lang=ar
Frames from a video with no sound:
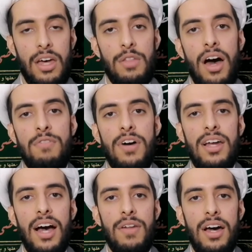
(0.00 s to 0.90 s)
إضافة
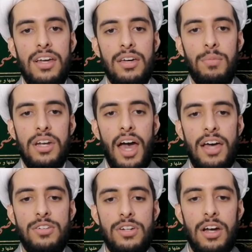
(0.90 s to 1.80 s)
إلى ذلك من
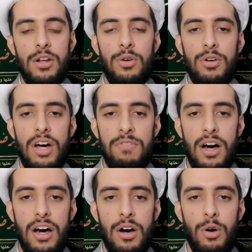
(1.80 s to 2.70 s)
أشهر
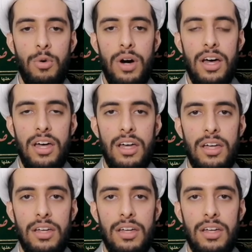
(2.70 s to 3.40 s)
العرفاء هو